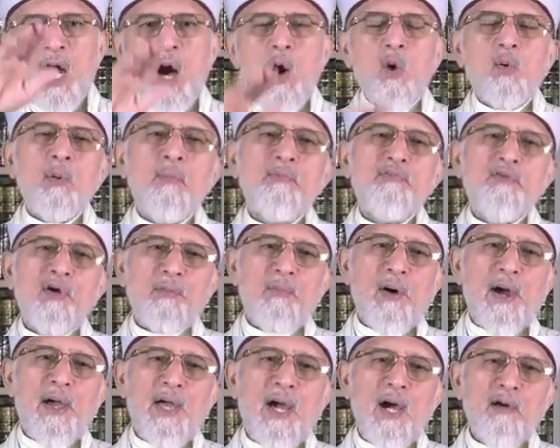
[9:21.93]
का हुक्म
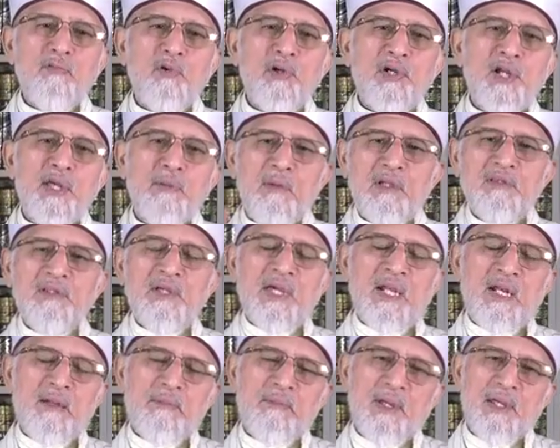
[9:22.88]
फरमाया वो नेमत
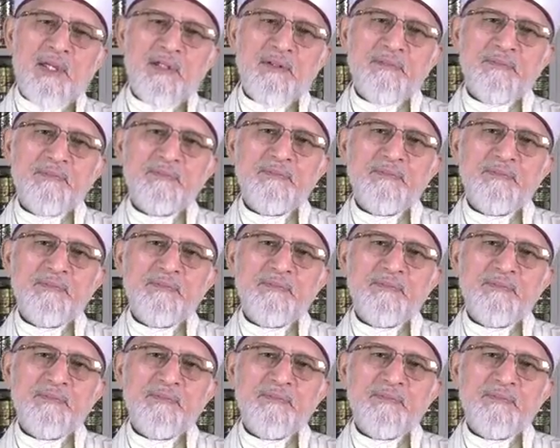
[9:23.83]
इल्म है